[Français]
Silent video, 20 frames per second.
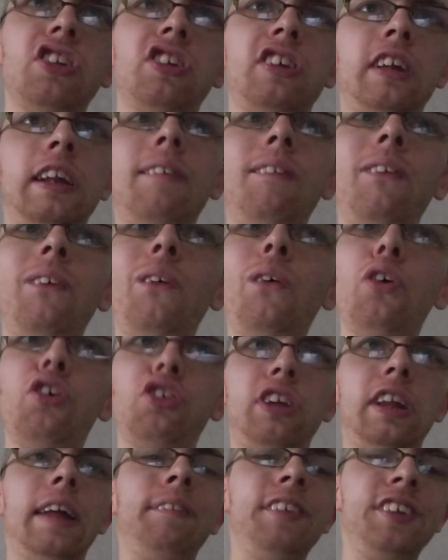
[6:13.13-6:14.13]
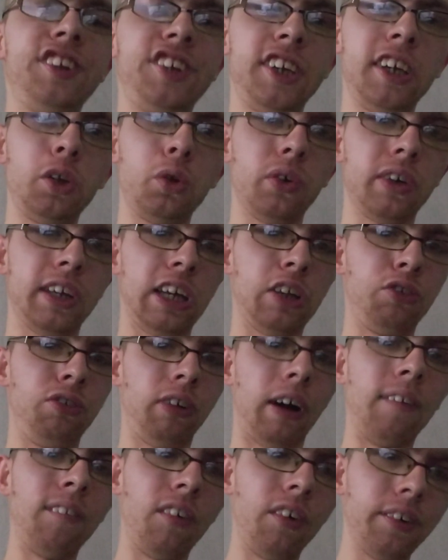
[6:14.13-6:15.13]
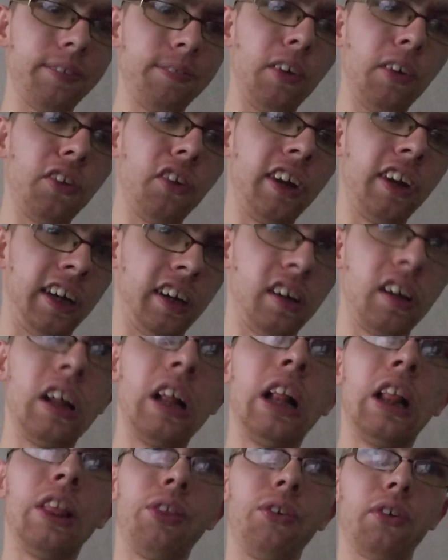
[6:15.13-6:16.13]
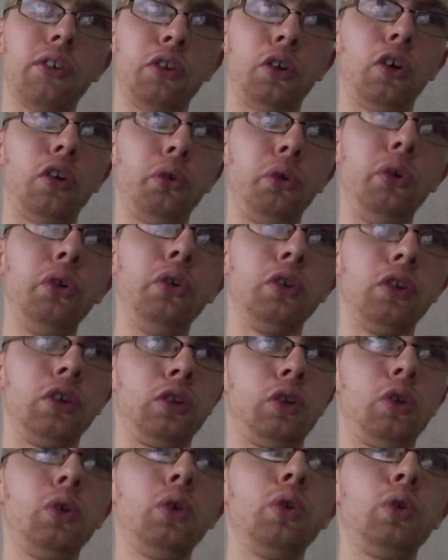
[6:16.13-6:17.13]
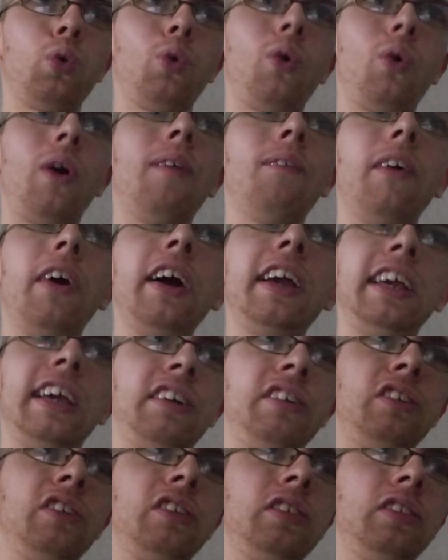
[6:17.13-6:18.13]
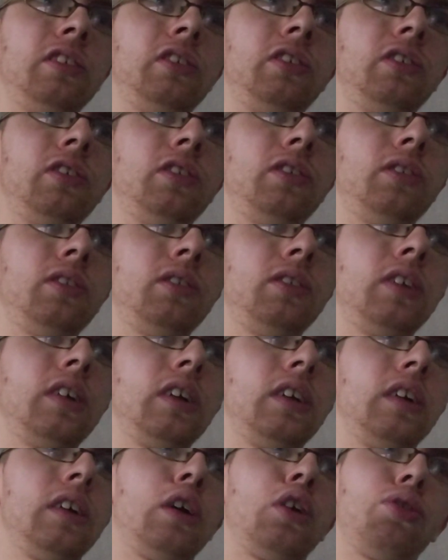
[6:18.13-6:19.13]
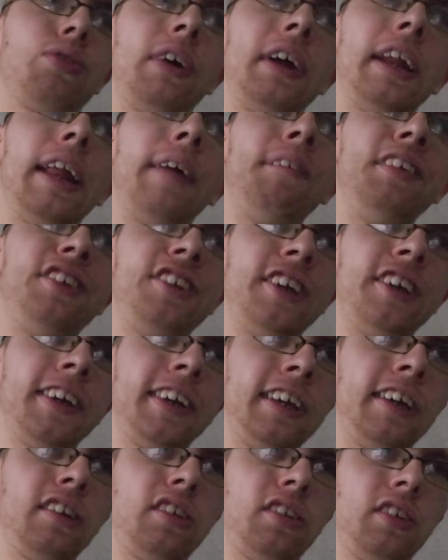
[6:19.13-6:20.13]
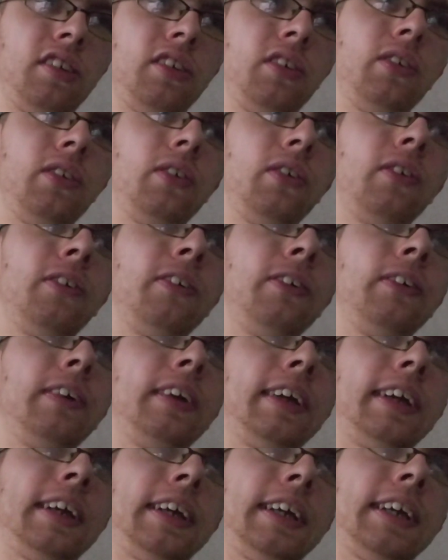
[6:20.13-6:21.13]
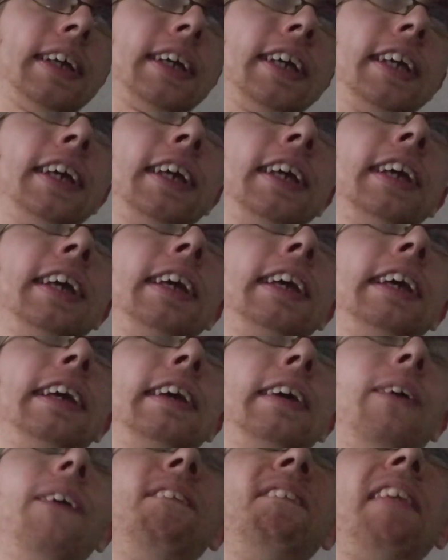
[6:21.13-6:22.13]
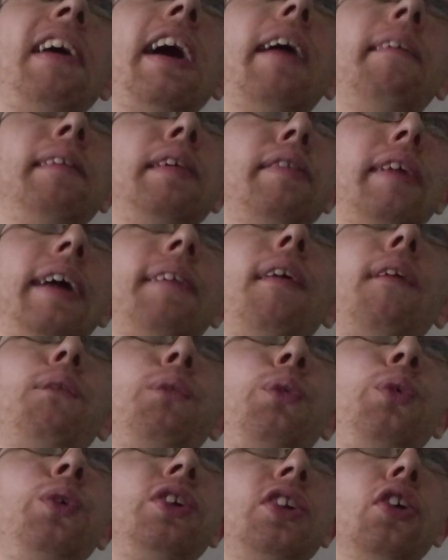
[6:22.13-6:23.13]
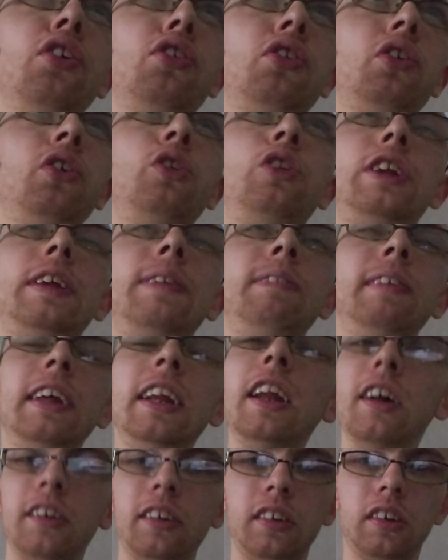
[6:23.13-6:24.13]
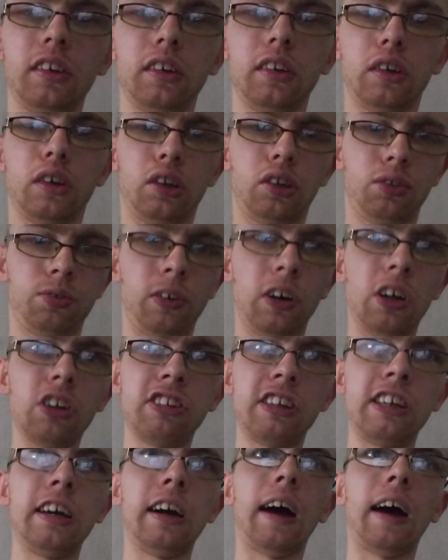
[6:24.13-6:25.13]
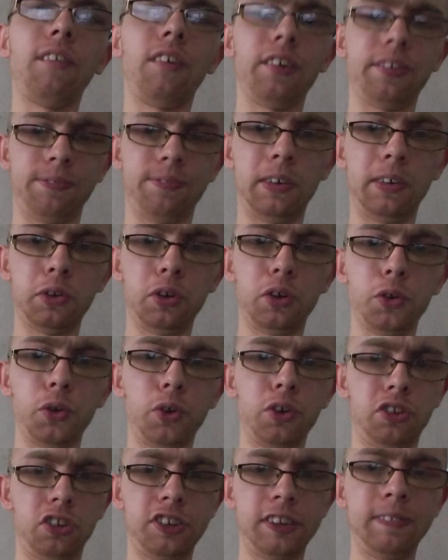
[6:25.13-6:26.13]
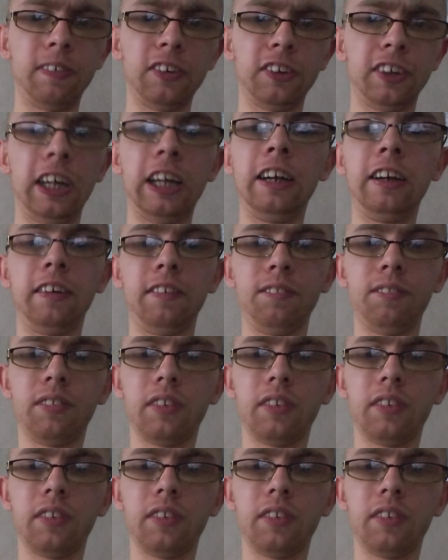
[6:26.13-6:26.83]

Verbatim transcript: c'est l'amour, c'est l'amitié, donc il y a du rapprochement dans l'air. Donc dans une, deux, trois mois, il y a une, euh, soit une amitié qui se qui opère mais vraiment puissance 10 000, soit c'est un rapprochement d'ordre sentimental.